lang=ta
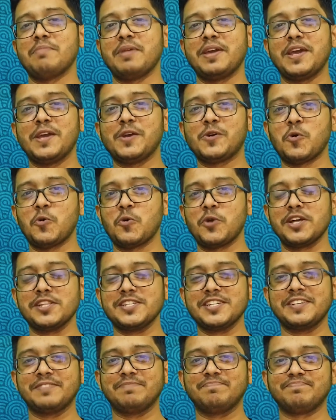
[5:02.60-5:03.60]
தன்மையை
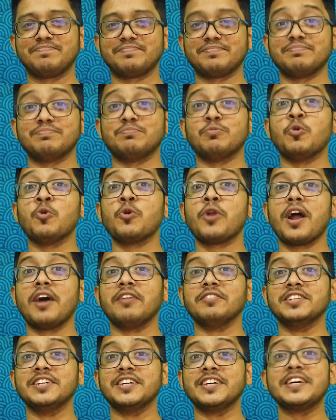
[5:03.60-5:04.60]
கொண்டது
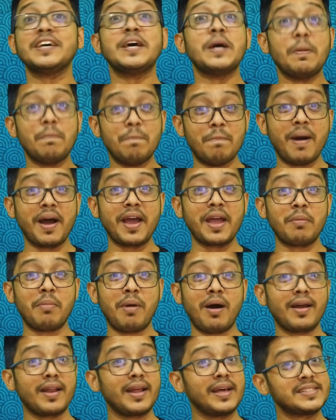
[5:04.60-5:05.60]
மூன்றாவது
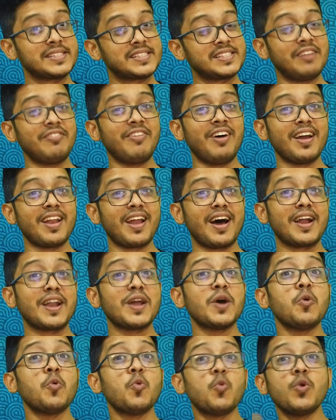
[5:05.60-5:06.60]
பயமான
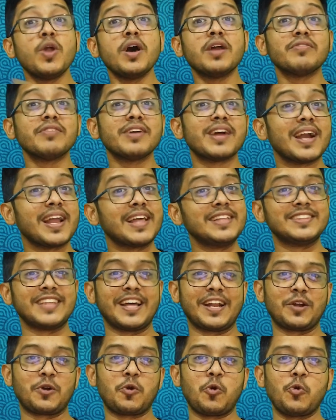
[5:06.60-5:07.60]
சவாலான உணர்வுகளை
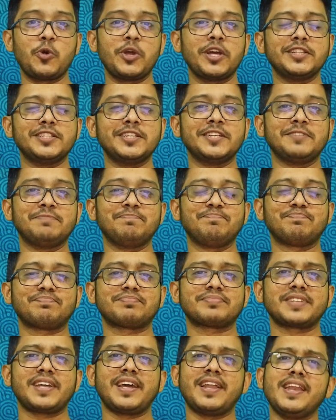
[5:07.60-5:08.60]
தரக்கூடியது
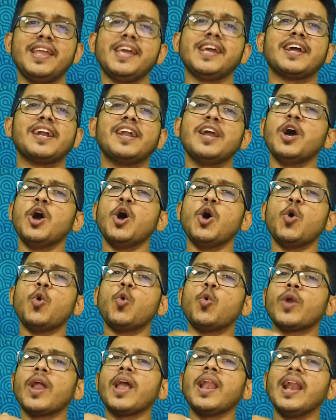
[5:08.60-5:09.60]
நீங்கள்
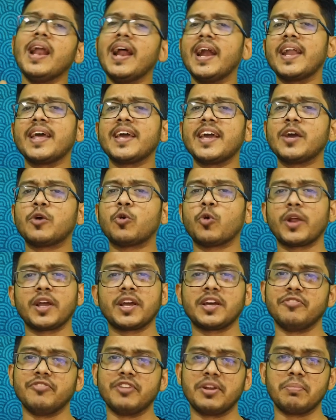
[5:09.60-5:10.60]
உடல் எடையை
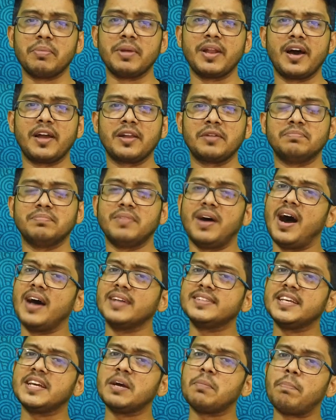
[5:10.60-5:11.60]
குறைக்க விரும்பினாலும்
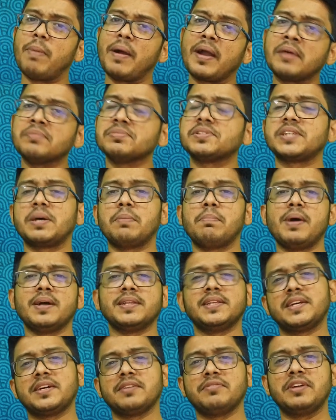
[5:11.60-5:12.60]
அதிக பணம்
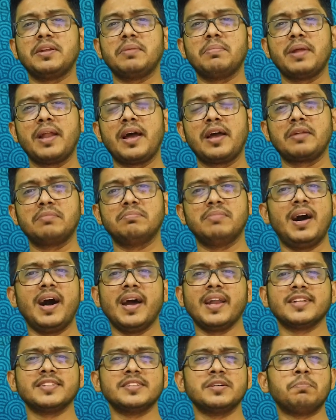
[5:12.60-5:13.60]
சம்பாதிக்க விரும்பினாலும்
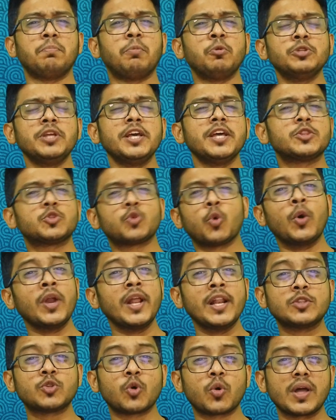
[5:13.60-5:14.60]
அல்லது புதிய
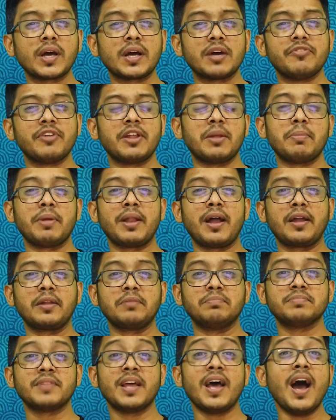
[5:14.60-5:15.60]
தொழில் தொடங்க
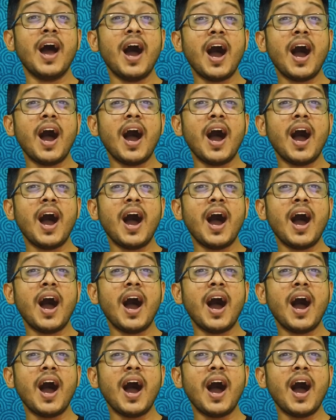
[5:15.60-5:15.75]
விரும்பினாலும்